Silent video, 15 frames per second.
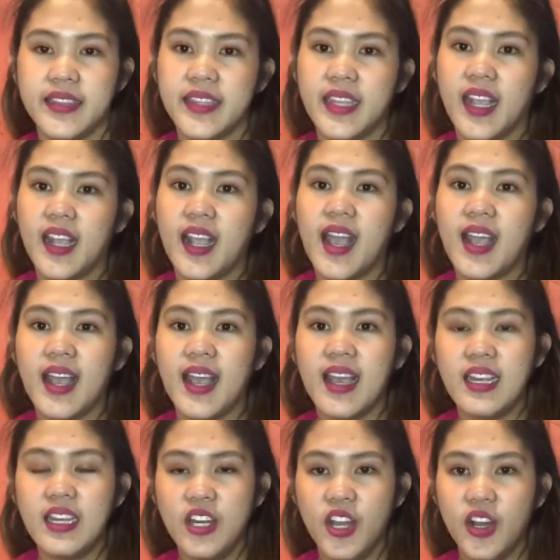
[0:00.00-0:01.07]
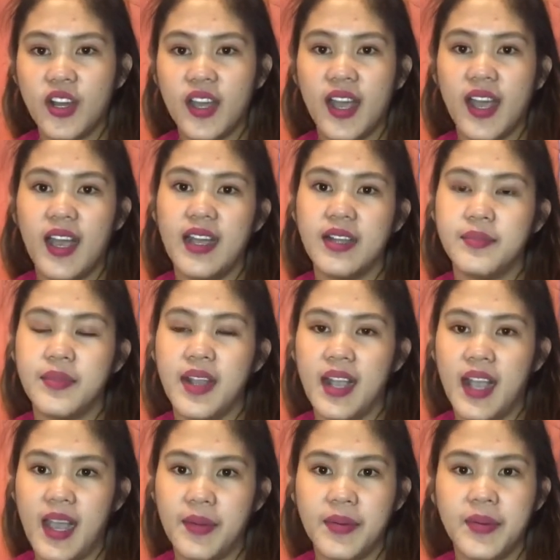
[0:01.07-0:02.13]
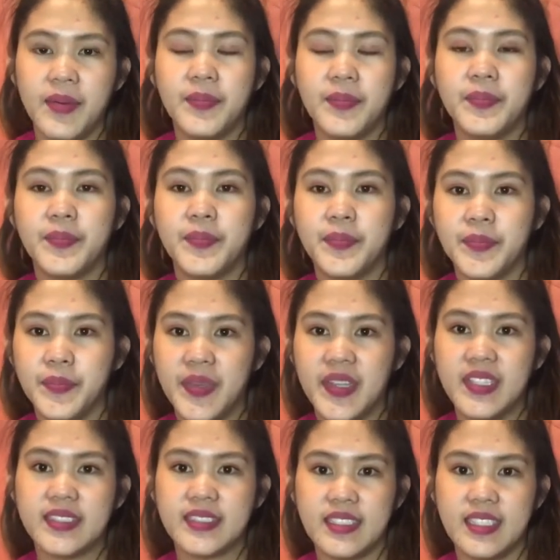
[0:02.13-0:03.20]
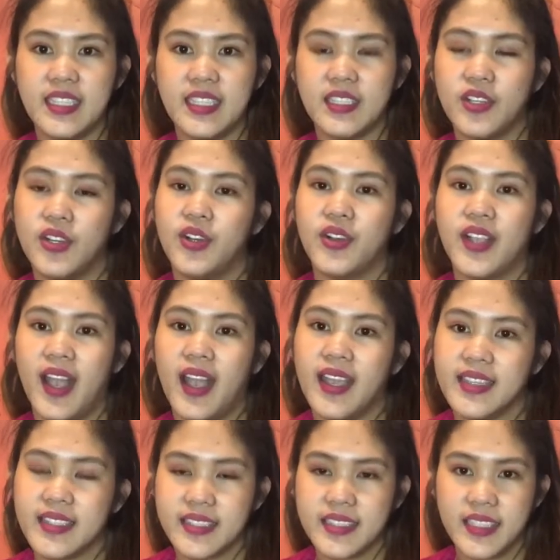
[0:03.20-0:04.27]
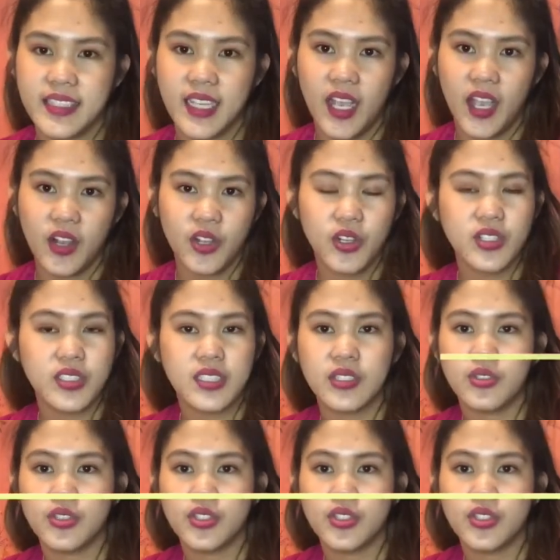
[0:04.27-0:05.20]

Nakakaloka ang mga bills dito, guys. Kung sa